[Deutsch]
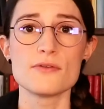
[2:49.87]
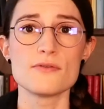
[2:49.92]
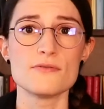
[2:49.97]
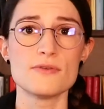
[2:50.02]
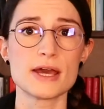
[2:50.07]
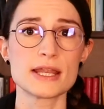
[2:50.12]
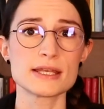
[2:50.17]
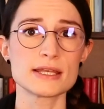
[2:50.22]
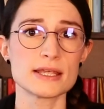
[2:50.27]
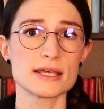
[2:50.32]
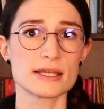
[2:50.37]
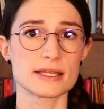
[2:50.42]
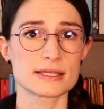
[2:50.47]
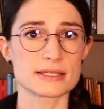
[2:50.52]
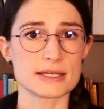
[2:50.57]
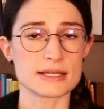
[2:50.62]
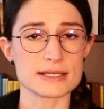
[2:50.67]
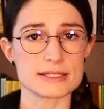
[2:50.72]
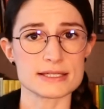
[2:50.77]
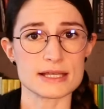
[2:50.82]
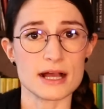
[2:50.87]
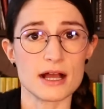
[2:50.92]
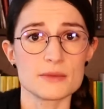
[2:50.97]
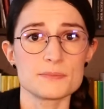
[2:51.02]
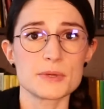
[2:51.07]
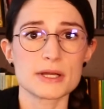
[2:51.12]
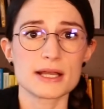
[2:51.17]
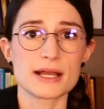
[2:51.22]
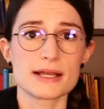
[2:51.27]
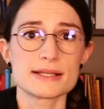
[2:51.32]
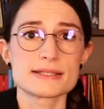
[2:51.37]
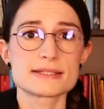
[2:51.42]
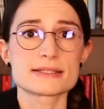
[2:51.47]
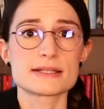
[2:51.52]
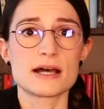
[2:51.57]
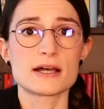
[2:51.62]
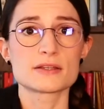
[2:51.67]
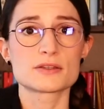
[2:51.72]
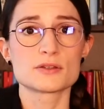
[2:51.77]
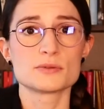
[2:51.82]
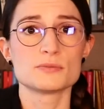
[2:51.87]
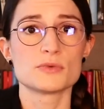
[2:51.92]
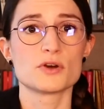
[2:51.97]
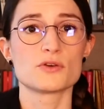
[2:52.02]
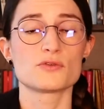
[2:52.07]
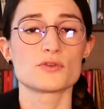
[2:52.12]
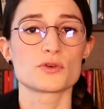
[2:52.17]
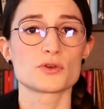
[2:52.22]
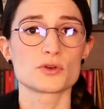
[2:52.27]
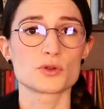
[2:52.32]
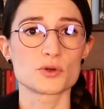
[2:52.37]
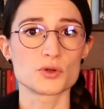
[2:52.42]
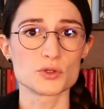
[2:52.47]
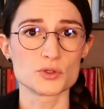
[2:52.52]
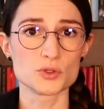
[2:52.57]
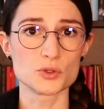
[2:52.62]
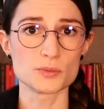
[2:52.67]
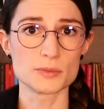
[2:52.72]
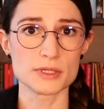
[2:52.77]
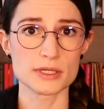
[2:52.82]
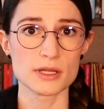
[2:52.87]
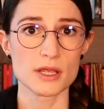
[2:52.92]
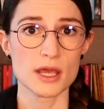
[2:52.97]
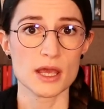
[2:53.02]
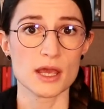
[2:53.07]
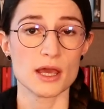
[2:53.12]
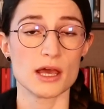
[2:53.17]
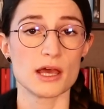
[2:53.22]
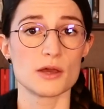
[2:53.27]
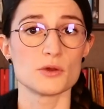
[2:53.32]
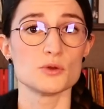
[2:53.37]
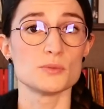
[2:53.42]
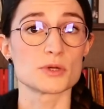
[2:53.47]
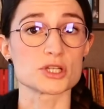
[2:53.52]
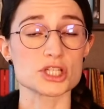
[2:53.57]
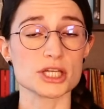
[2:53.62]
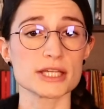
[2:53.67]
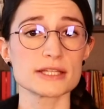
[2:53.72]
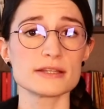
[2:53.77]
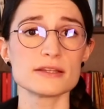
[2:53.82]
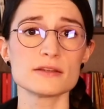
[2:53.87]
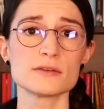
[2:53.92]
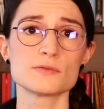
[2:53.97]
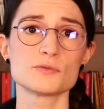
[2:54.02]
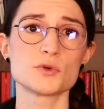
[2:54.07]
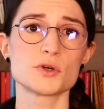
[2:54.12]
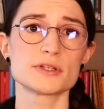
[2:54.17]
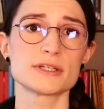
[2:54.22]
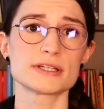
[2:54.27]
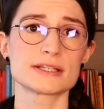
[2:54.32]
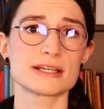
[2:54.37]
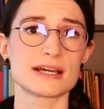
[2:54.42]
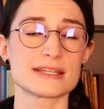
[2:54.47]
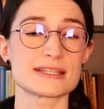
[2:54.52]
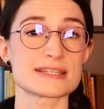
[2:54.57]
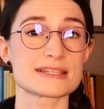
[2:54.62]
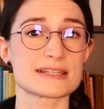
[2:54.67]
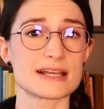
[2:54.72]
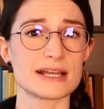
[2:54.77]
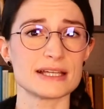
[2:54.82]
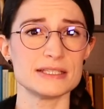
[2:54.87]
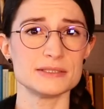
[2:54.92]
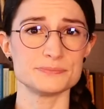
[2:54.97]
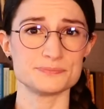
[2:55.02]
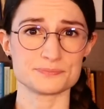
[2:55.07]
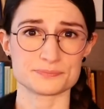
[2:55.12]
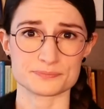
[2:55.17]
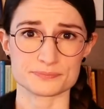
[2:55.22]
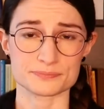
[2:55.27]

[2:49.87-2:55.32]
Wenn das Haltbarkeitsdatum von Kondomen äh, überschritten wurde, kann es sein,